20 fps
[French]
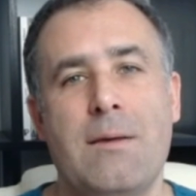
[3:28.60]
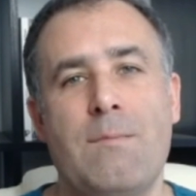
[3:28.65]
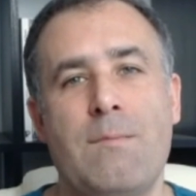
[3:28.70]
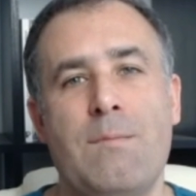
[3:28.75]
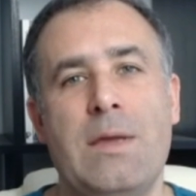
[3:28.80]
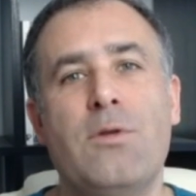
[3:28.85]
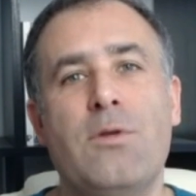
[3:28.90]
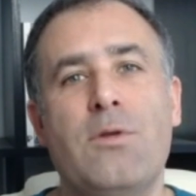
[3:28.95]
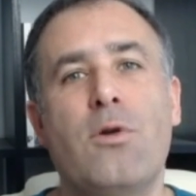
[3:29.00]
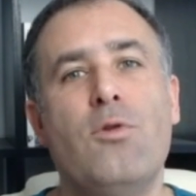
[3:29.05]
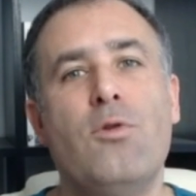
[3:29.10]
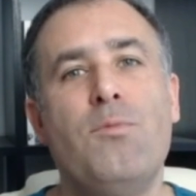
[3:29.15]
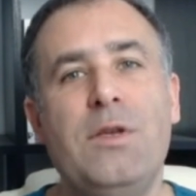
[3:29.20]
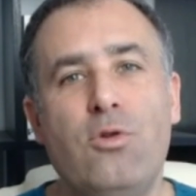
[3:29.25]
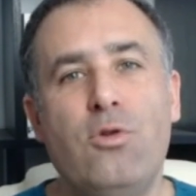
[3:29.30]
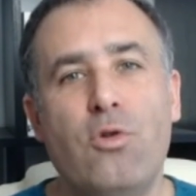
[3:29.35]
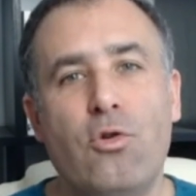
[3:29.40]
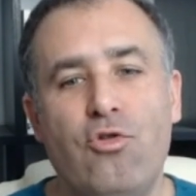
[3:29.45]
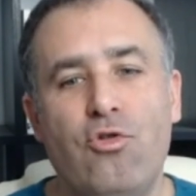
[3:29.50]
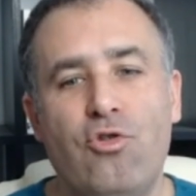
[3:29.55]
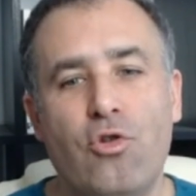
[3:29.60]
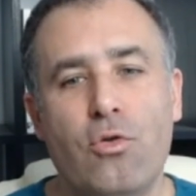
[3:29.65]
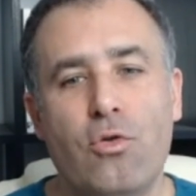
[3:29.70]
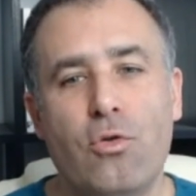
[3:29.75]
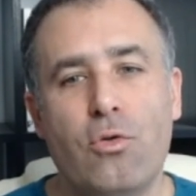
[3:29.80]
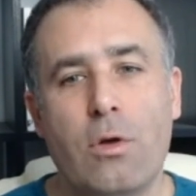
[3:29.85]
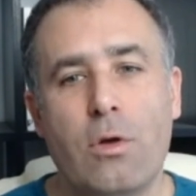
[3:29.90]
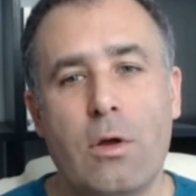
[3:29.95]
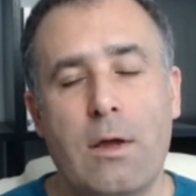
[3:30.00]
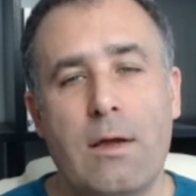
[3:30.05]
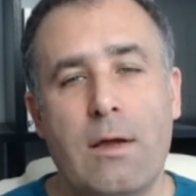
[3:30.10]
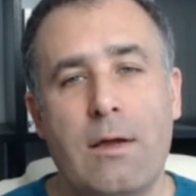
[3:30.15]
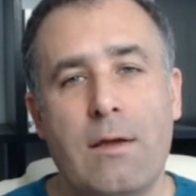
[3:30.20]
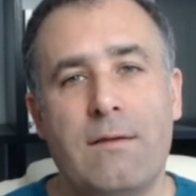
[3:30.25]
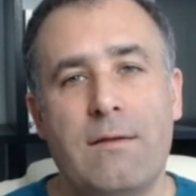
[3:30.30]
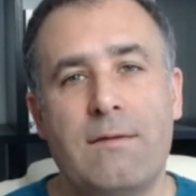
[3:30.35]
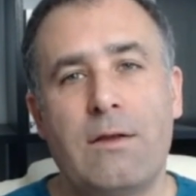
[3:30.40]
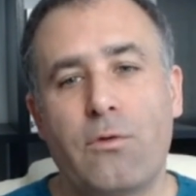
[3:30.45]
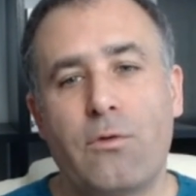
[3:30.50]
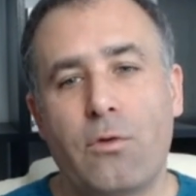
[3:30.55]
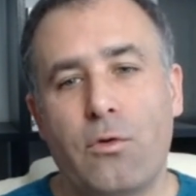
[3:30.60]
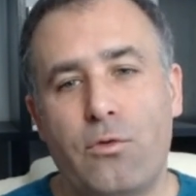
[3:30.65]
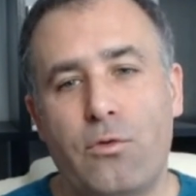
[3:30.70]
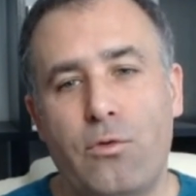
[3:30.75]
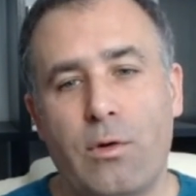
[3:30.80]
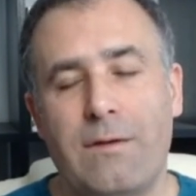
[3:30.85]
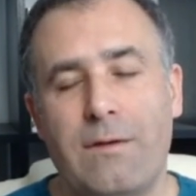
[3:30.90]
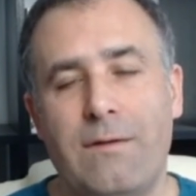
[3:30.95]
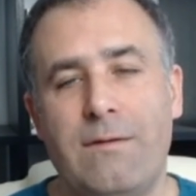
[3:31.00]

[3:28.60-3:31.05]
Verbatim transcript: mais dans le milieu de jeu, cette structure